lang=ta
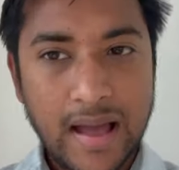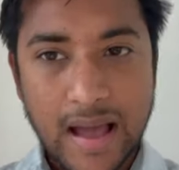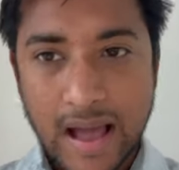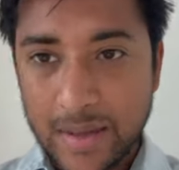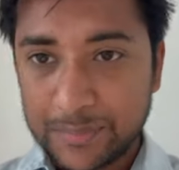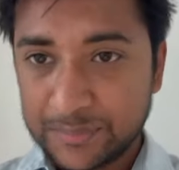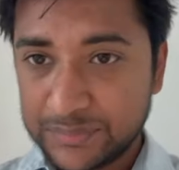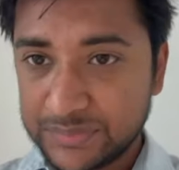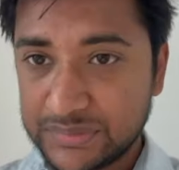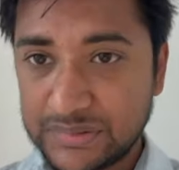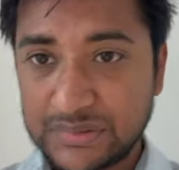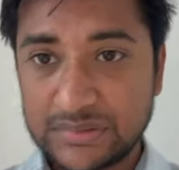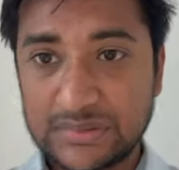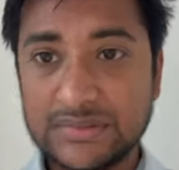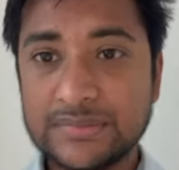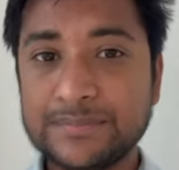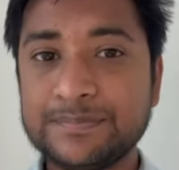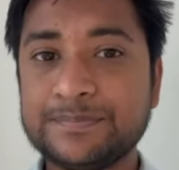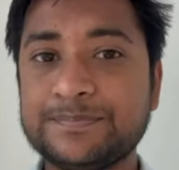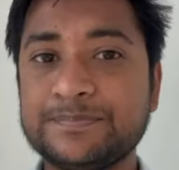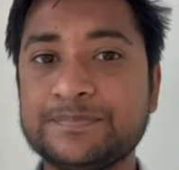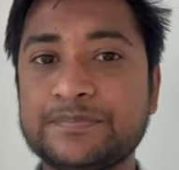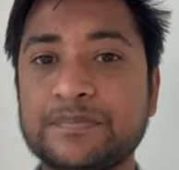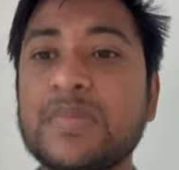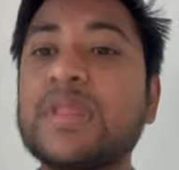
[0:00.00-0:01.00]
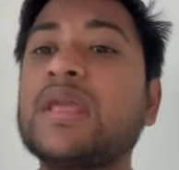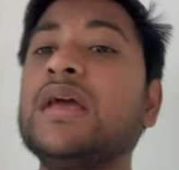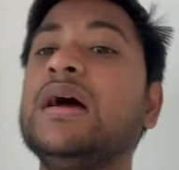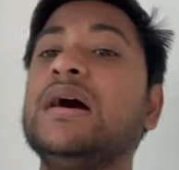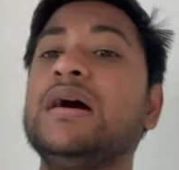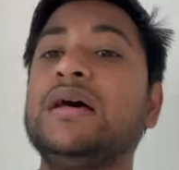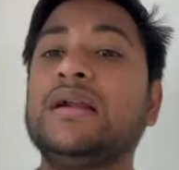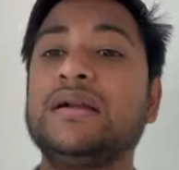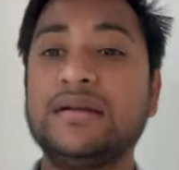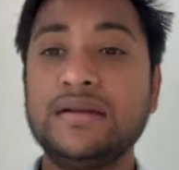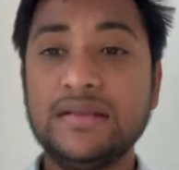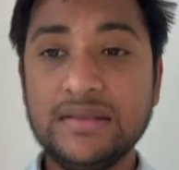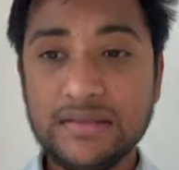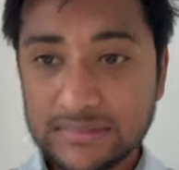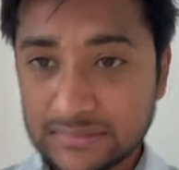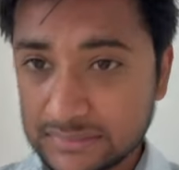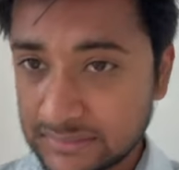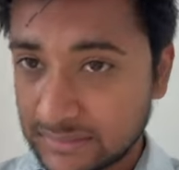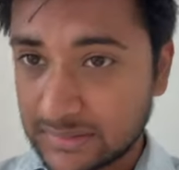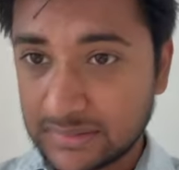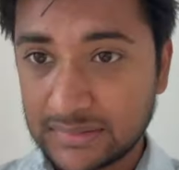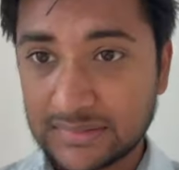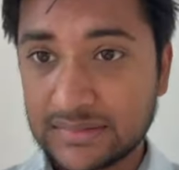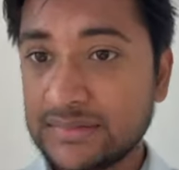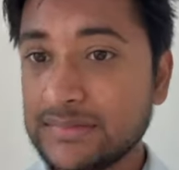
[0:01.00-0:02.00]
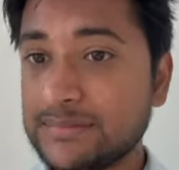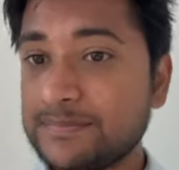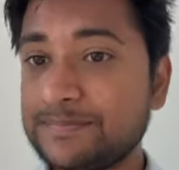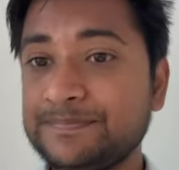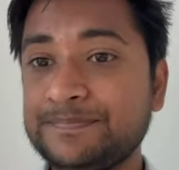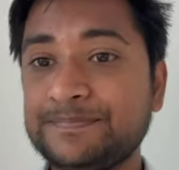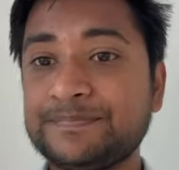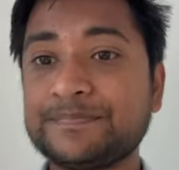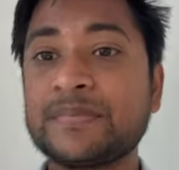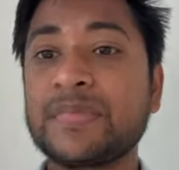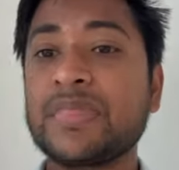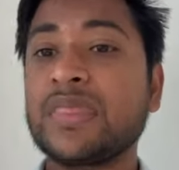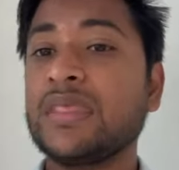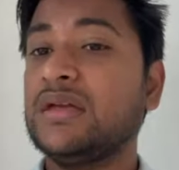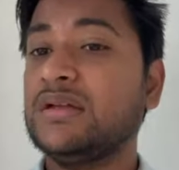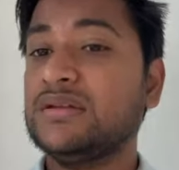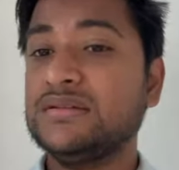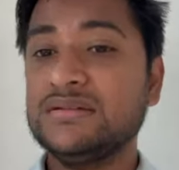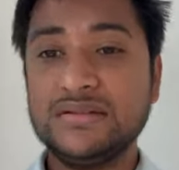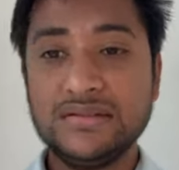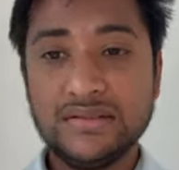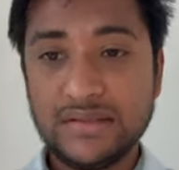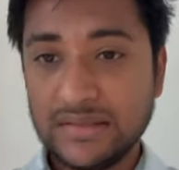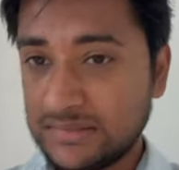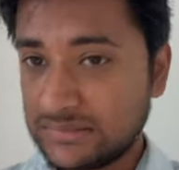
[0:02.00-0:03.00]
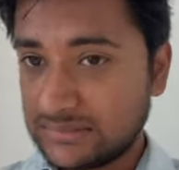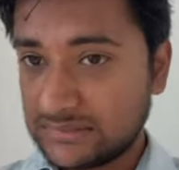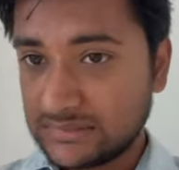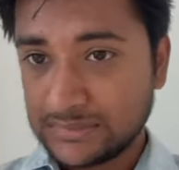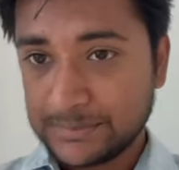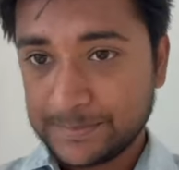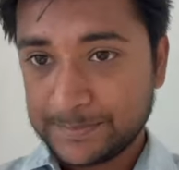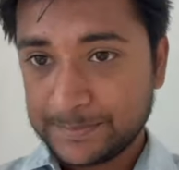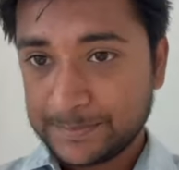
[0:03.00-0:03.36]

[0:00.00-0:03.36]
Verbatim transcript: ஆப்ஸு ரீசனிங்கு ஜிஎஸ்ஸு